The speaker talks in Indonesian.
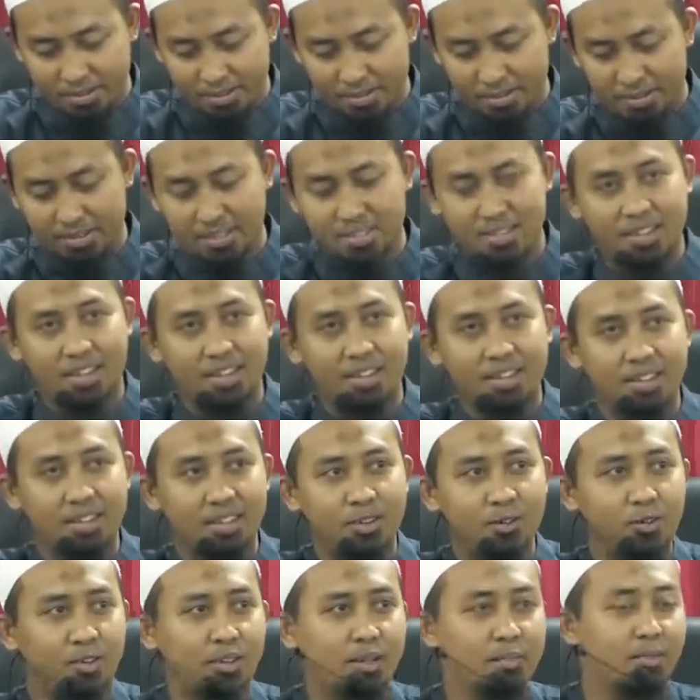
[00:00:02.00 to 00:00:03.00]
ini keseringan
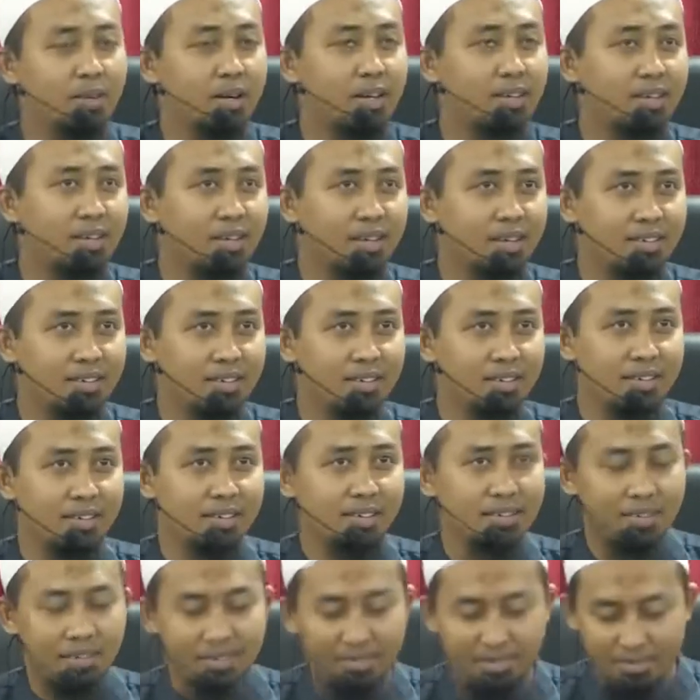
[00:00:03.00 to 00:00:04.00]
ngikutin berita
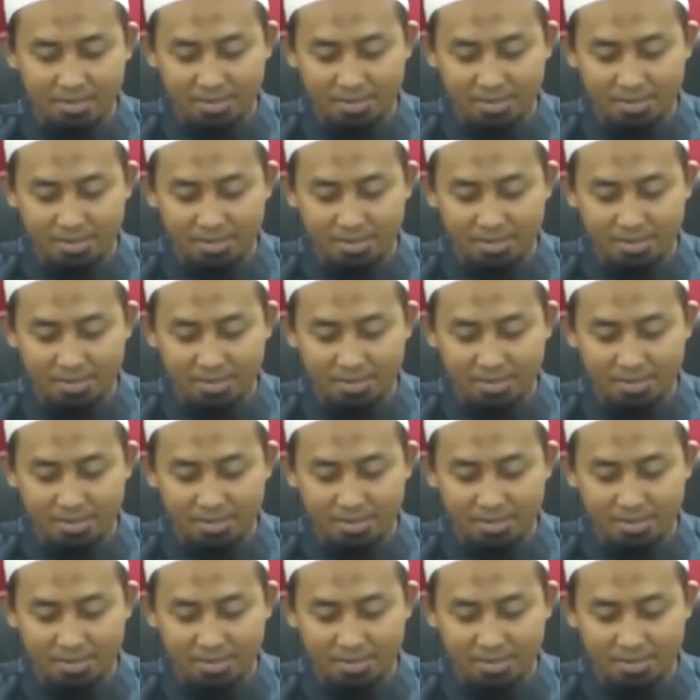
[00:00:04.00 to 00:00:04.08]
jadinya